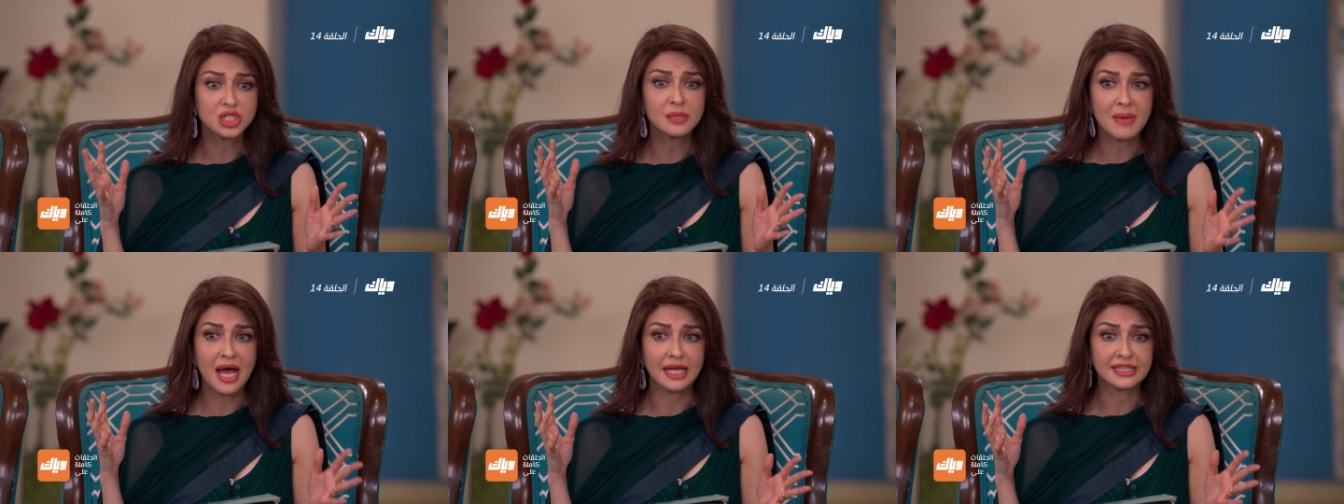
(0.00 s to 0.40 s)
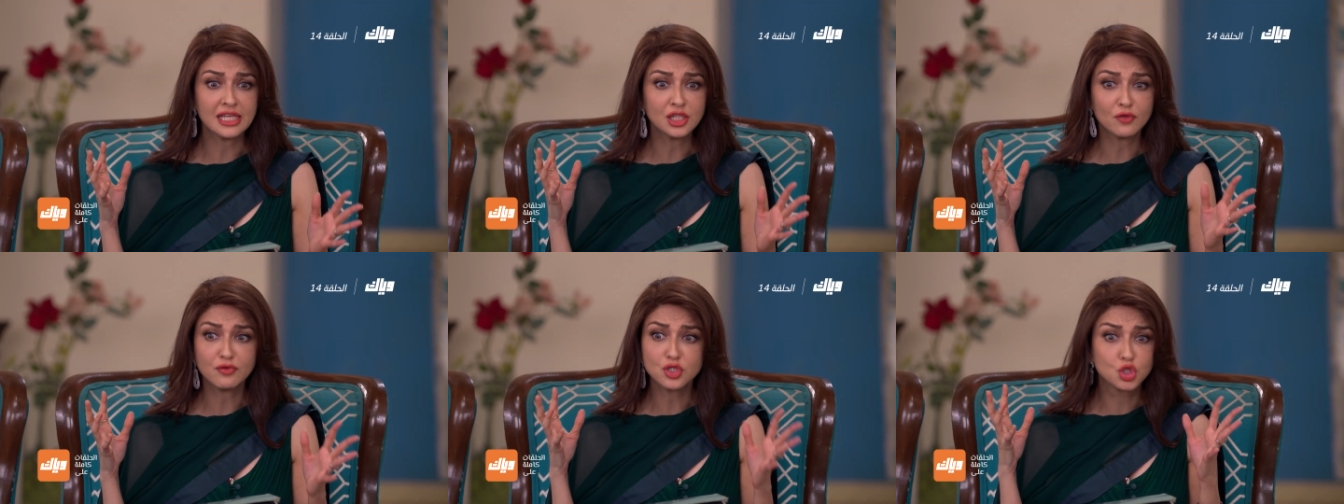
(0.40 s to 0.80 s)
للشمس
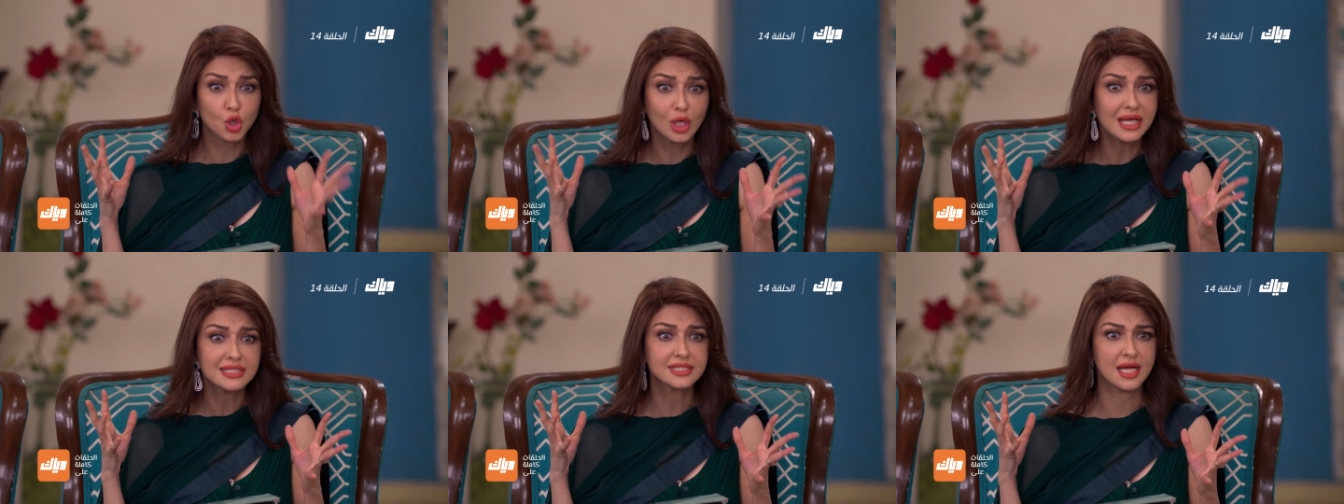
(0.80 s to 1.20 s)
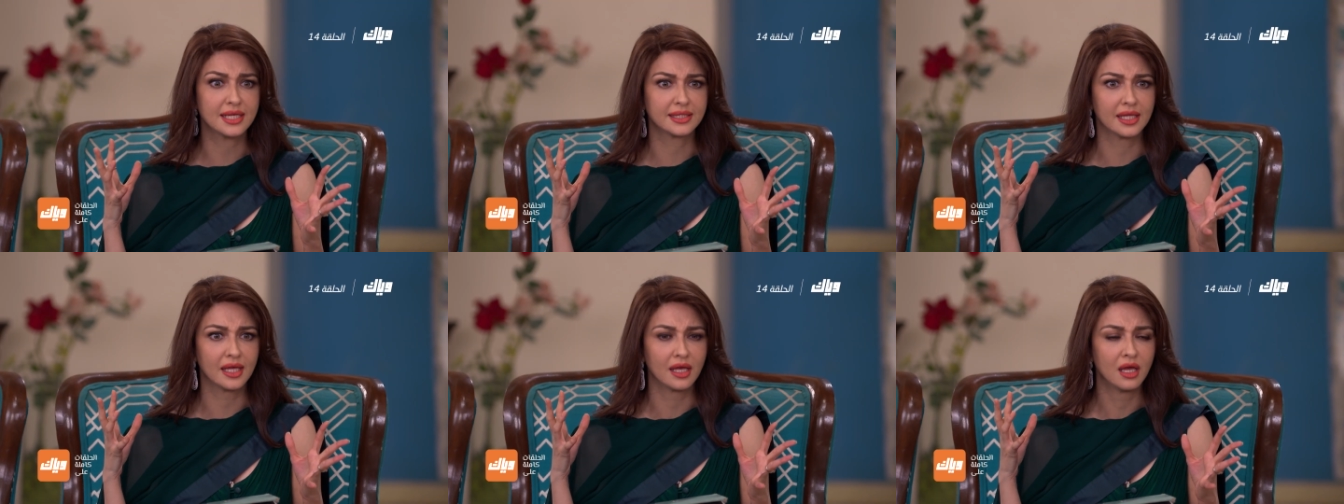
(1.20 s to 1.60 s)
جلدهم بيسخن
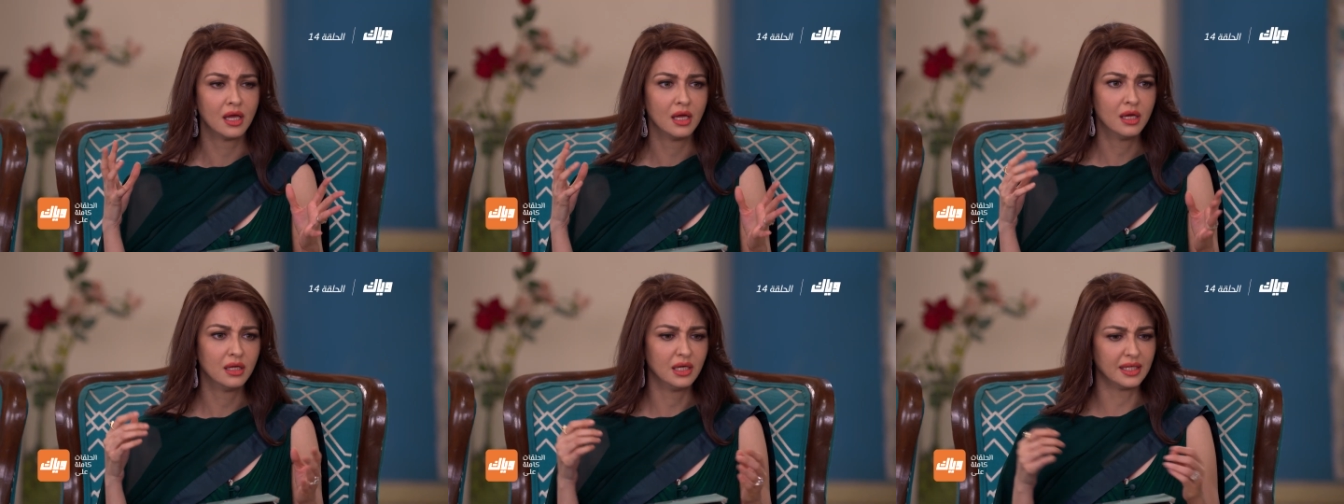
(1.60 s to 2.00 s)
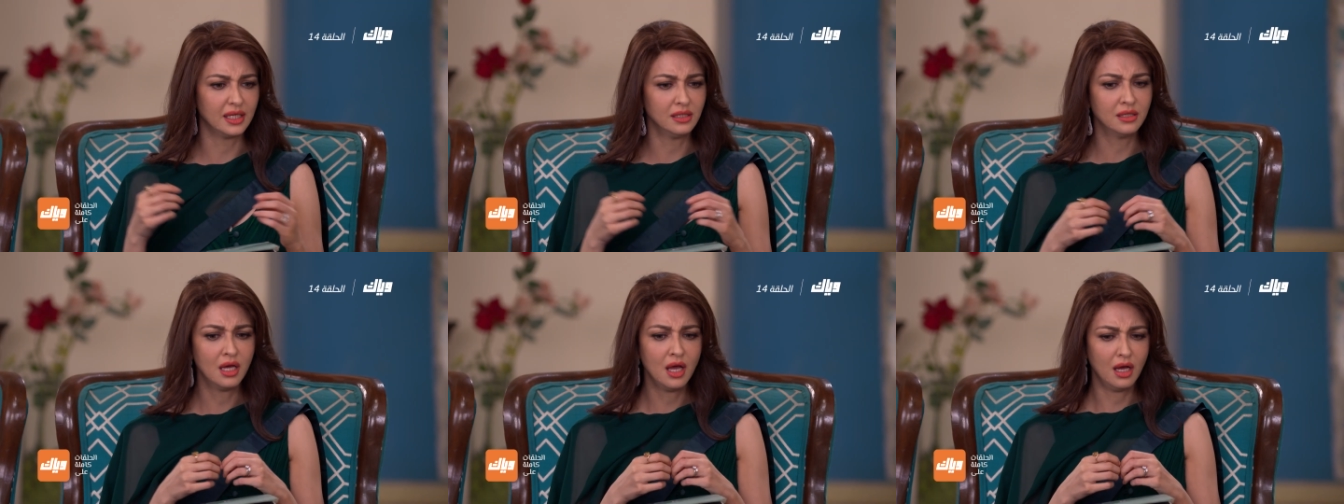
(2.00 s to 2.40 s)
جداً
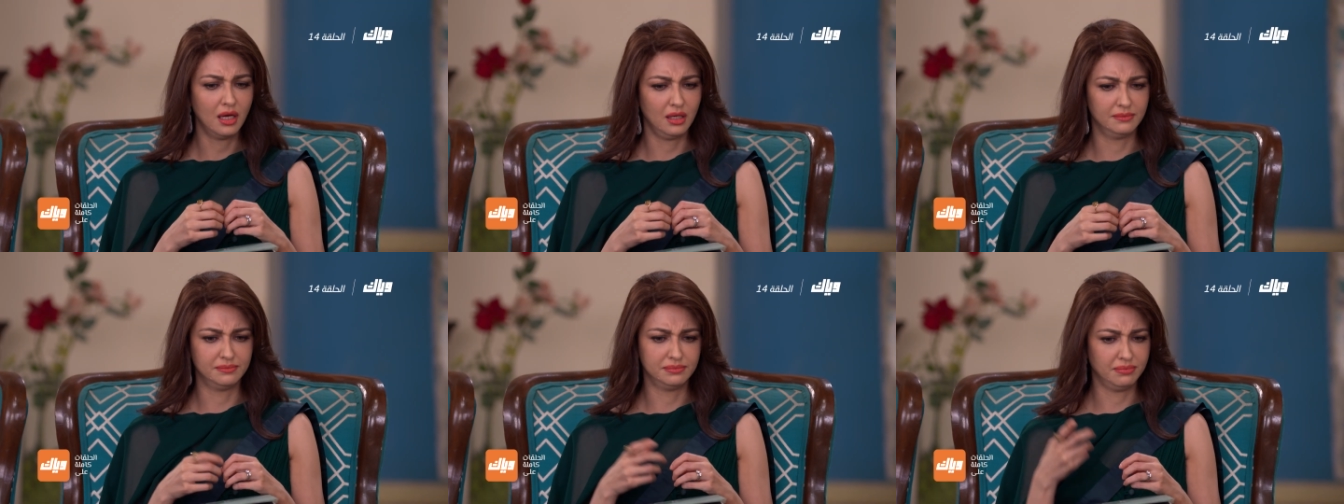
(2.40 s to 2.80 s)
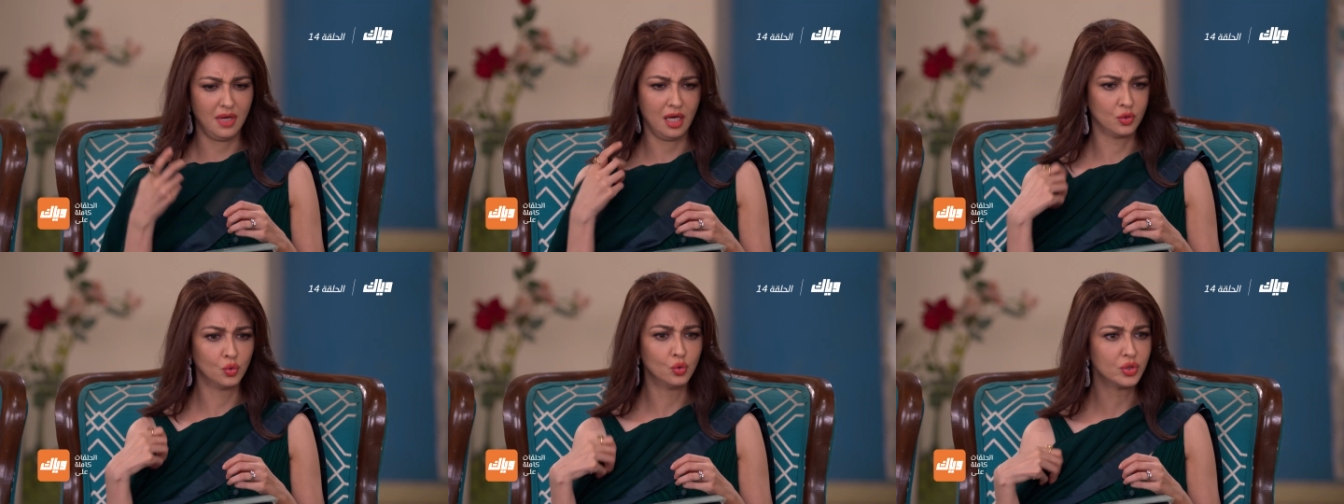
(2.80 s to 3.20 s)
لكن
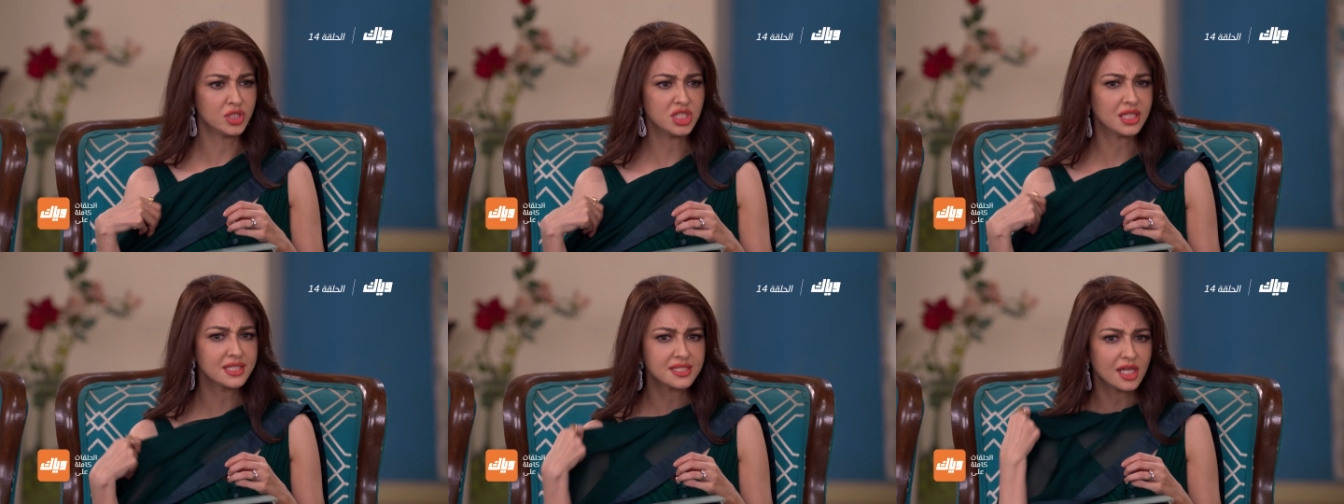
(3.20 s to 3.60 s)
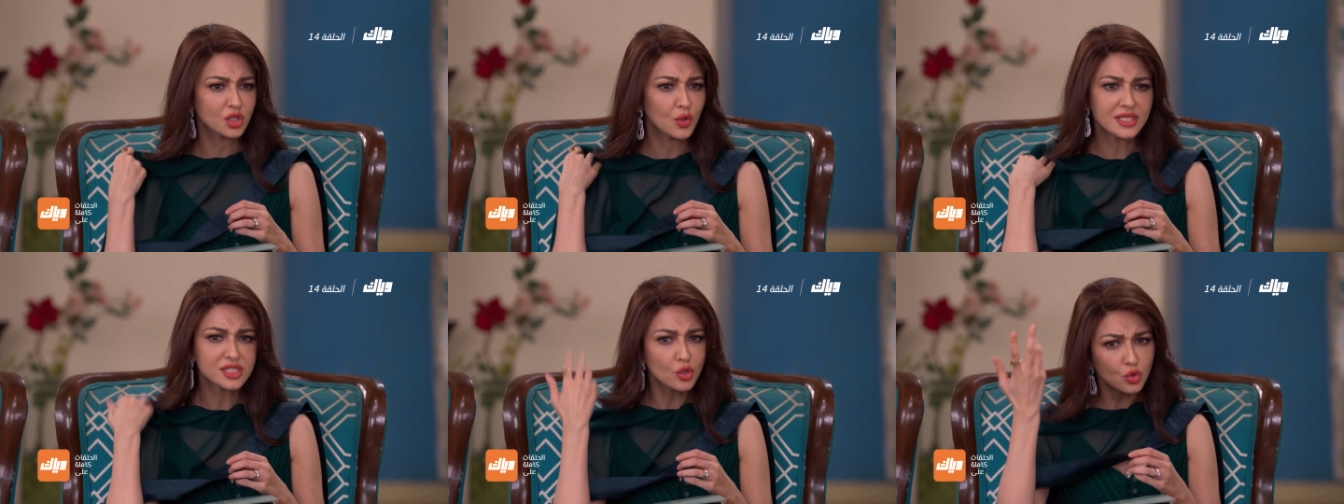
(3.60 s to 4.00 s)
لما أنجوري
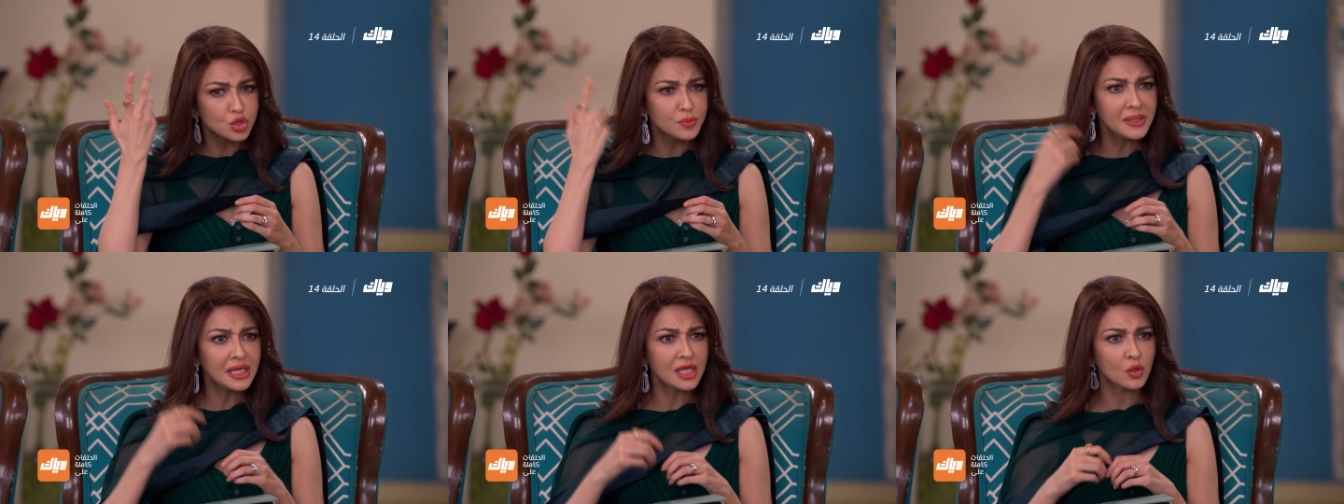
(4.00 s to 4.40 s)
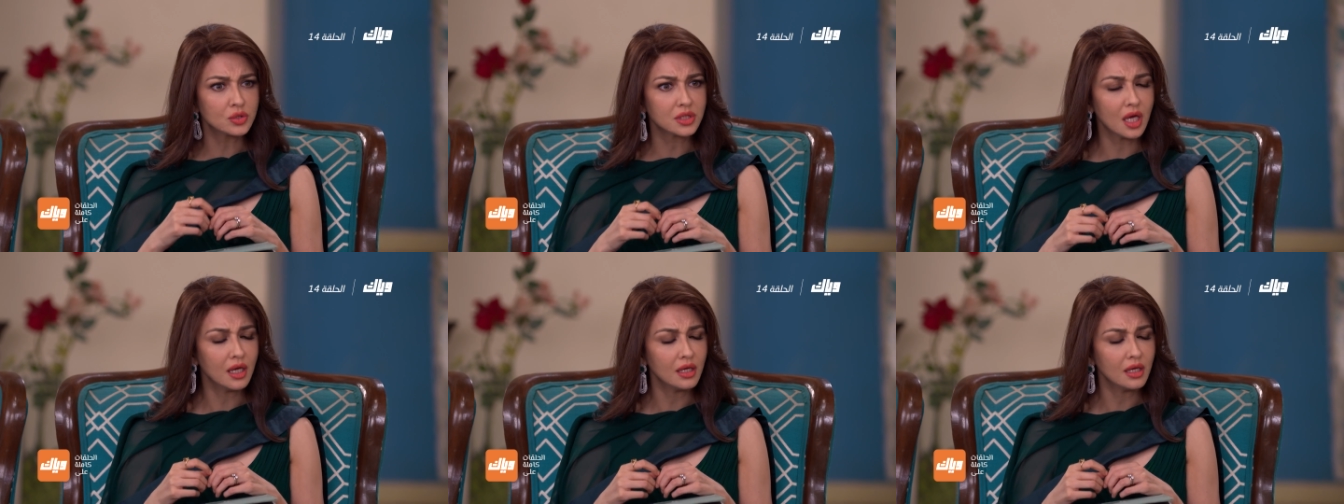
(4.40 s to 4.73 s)
بتطلع ما بيحصل لهاش